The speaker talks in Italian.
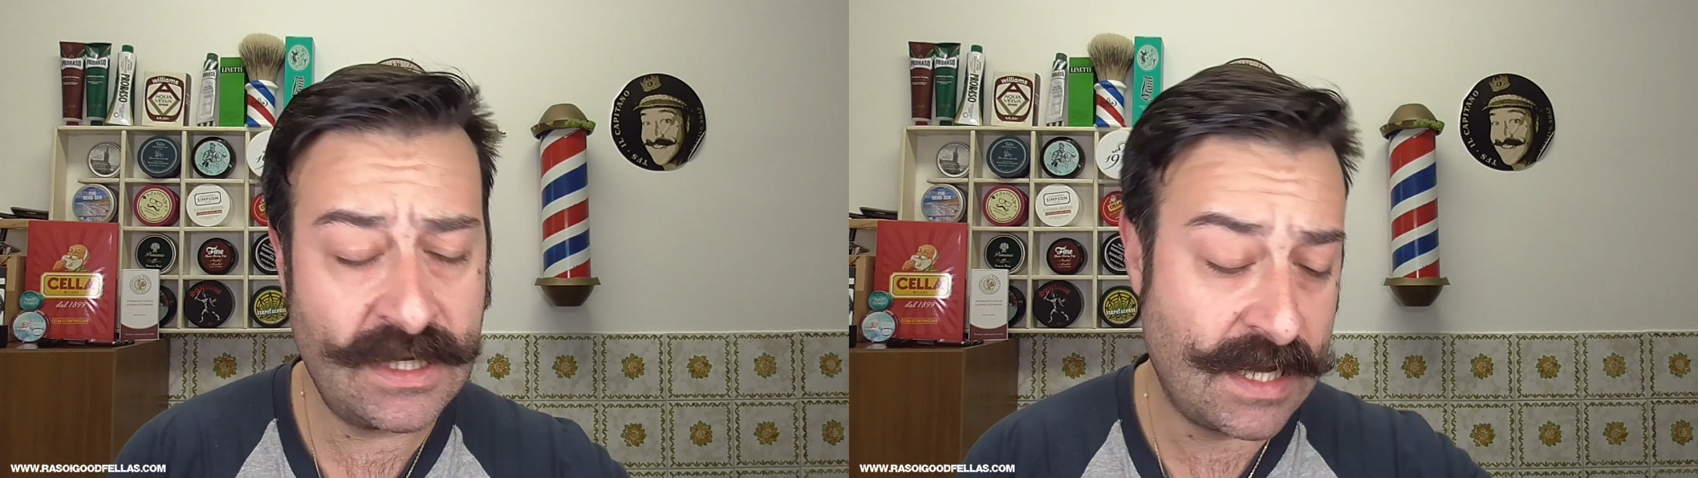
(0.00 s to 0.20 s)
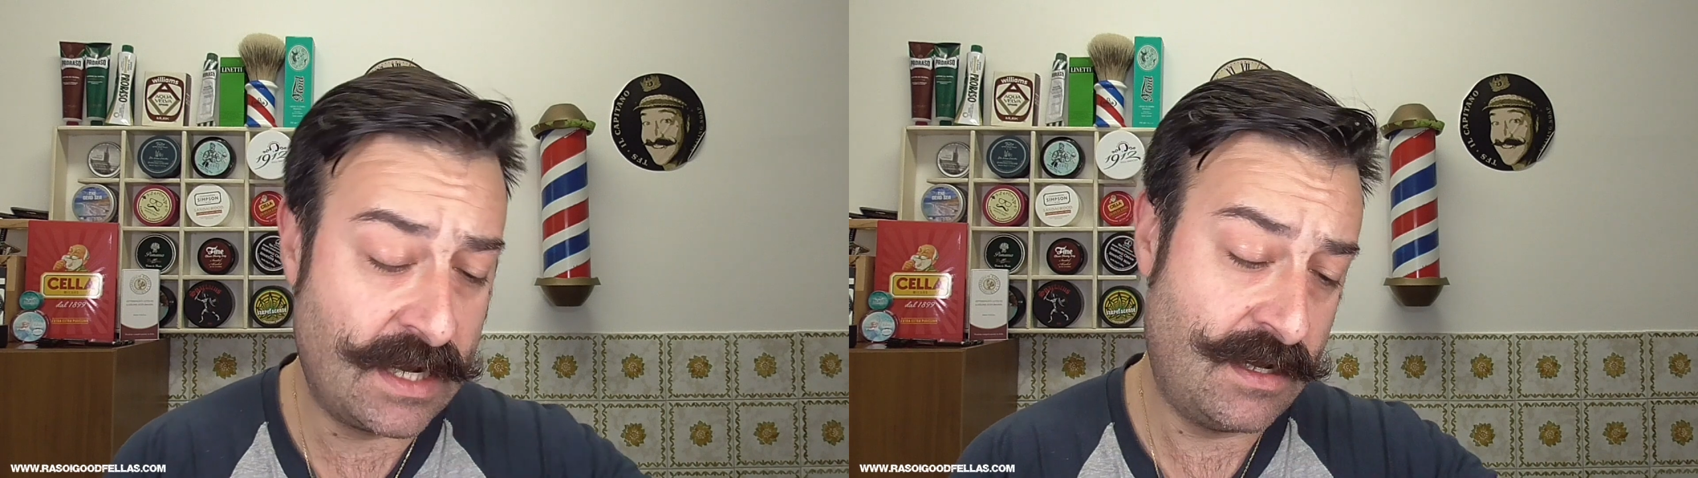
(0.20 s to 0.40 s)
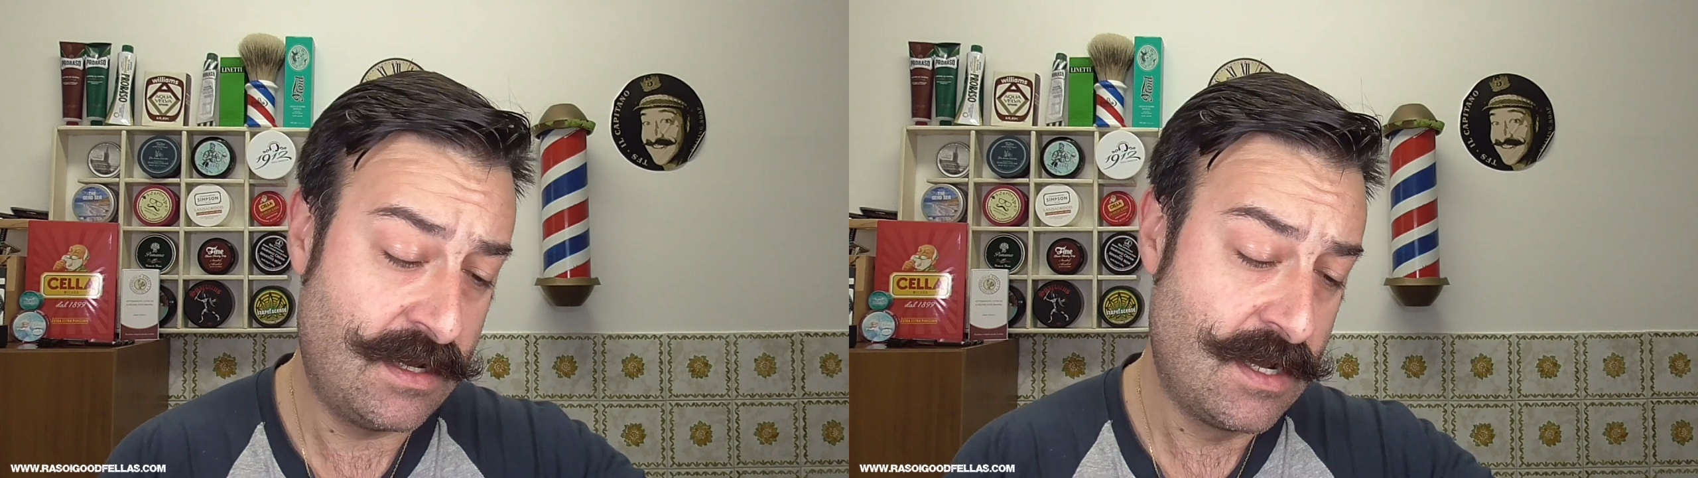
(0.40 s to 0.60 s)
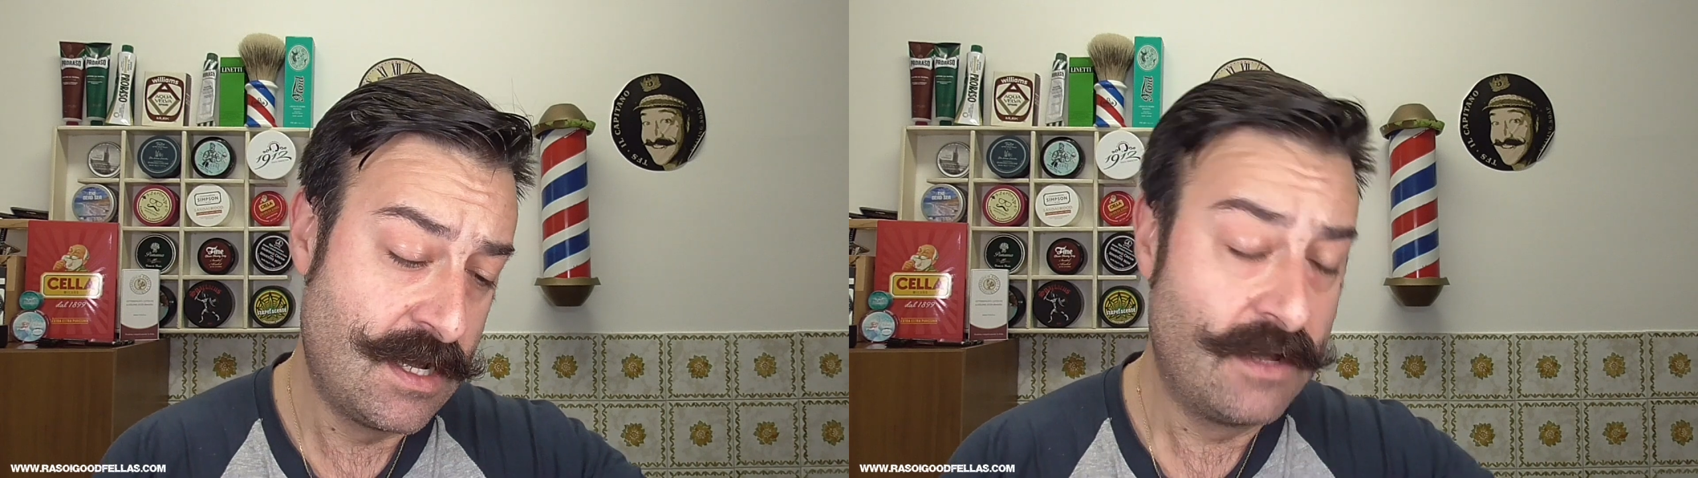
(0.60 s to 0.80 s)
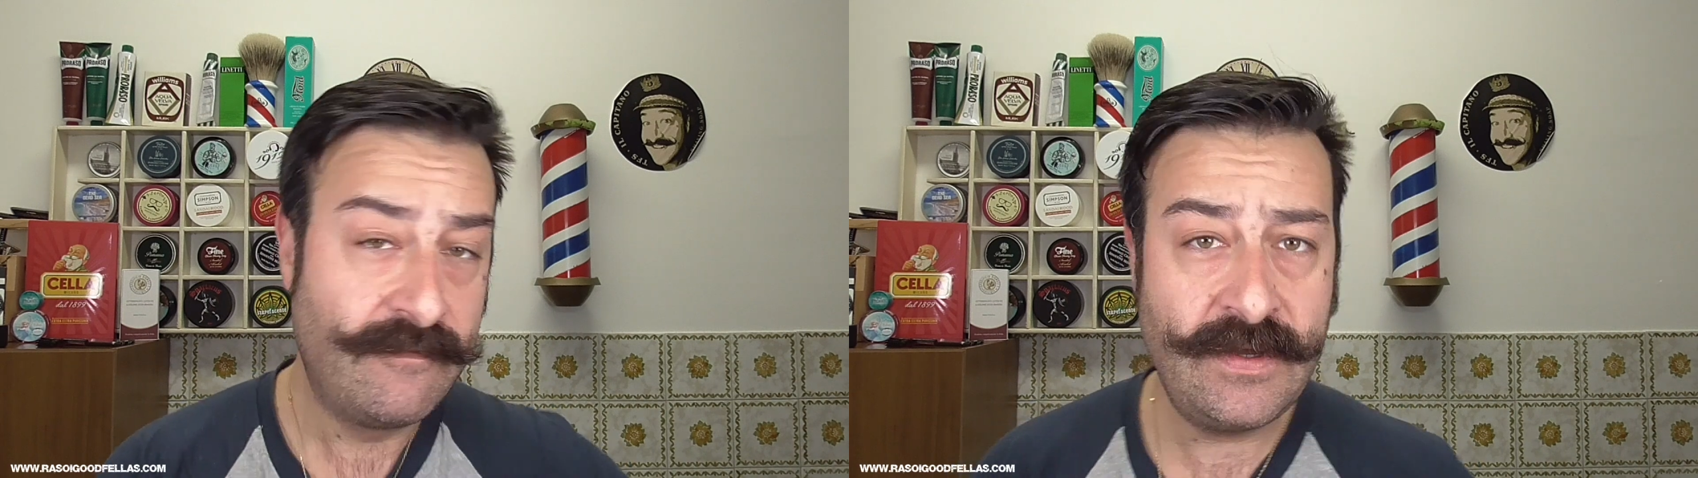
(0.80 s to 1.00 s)
Natale.
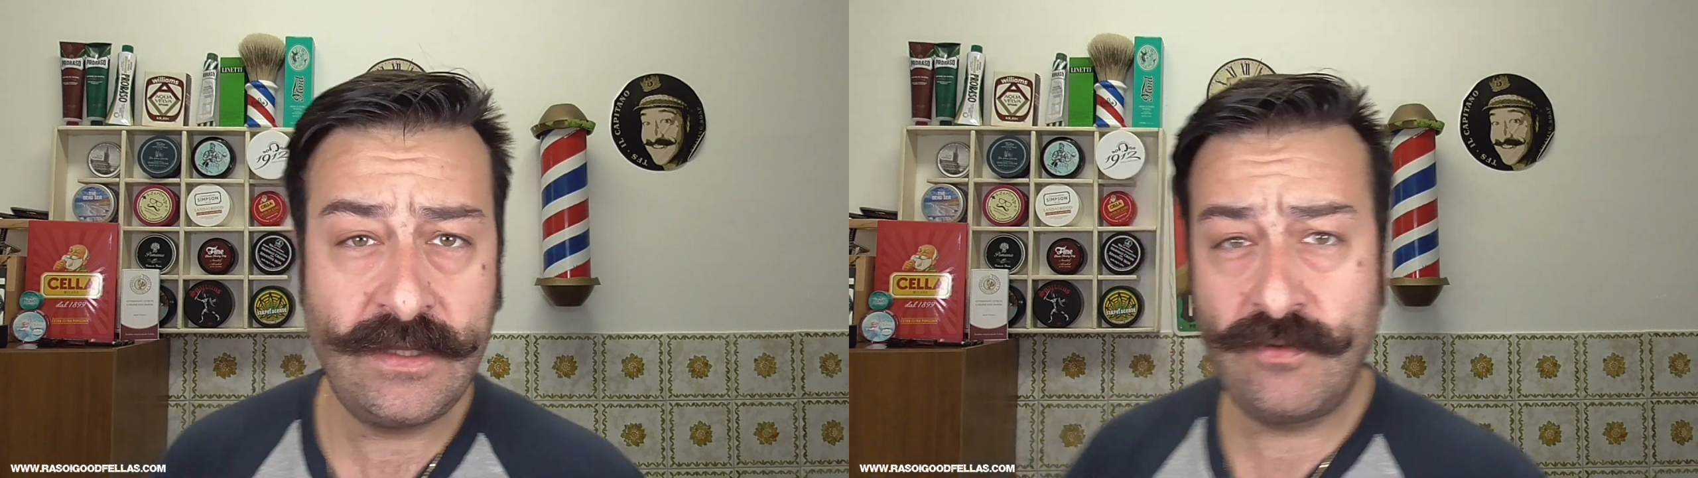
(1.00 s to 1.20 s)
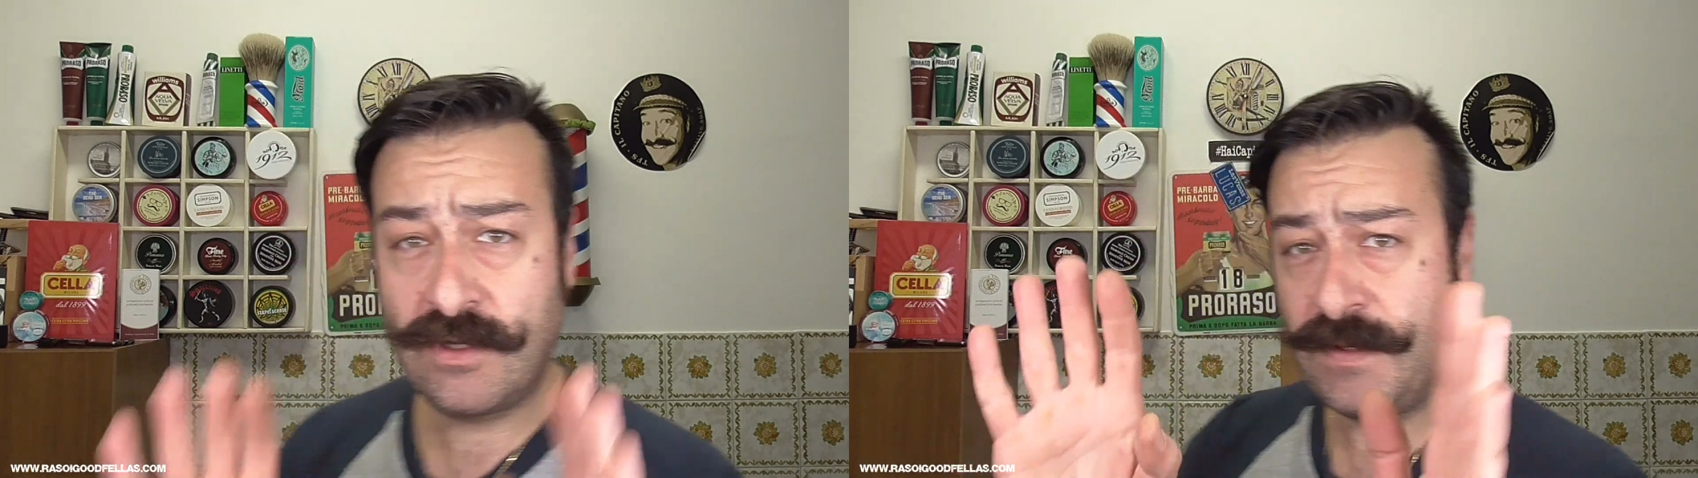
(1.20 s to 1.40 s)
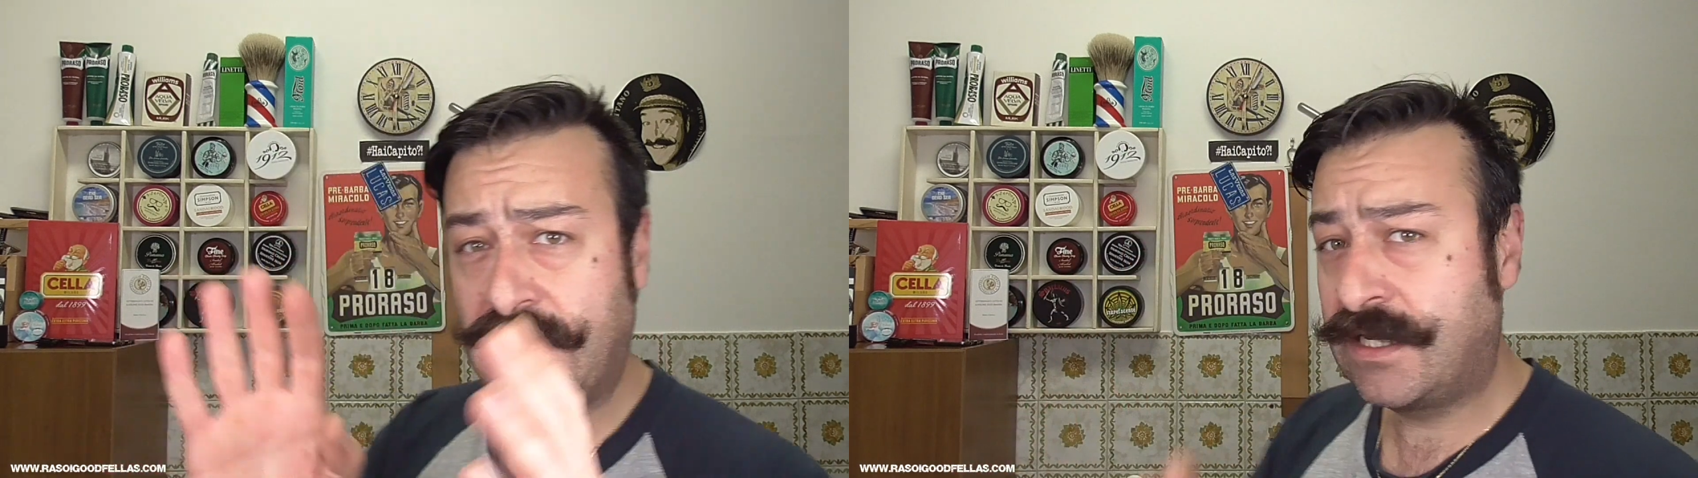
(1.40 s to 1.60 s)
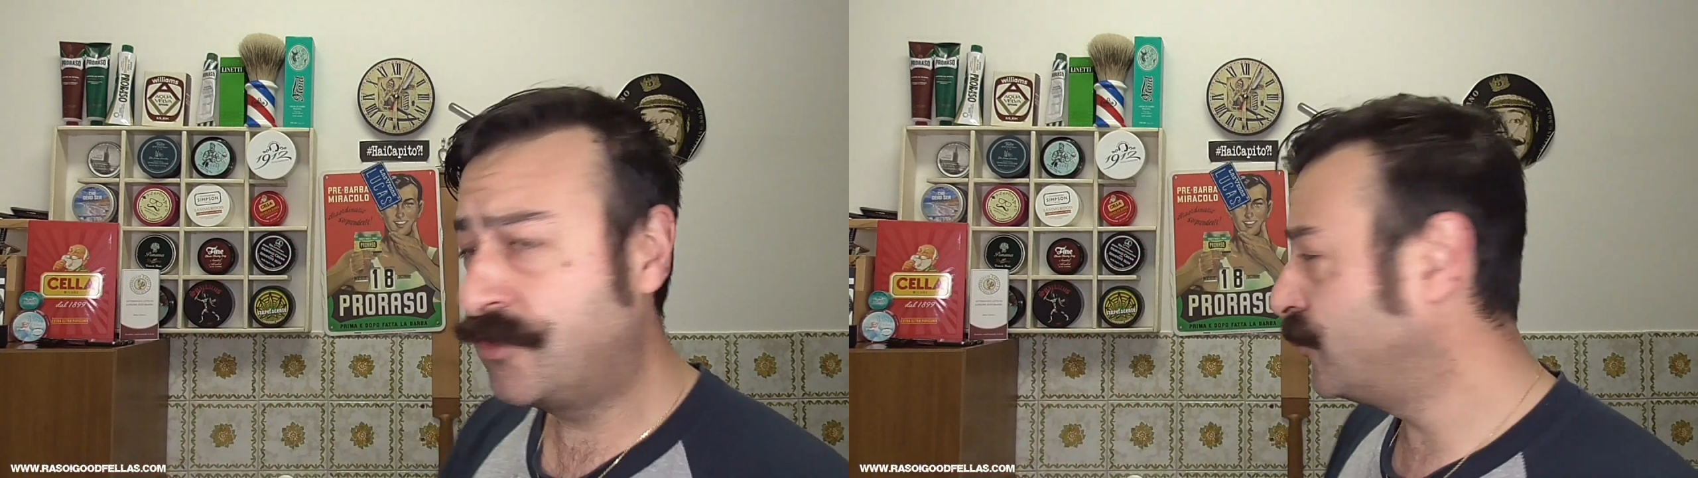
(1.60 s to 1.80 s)
22, eh. aspetta che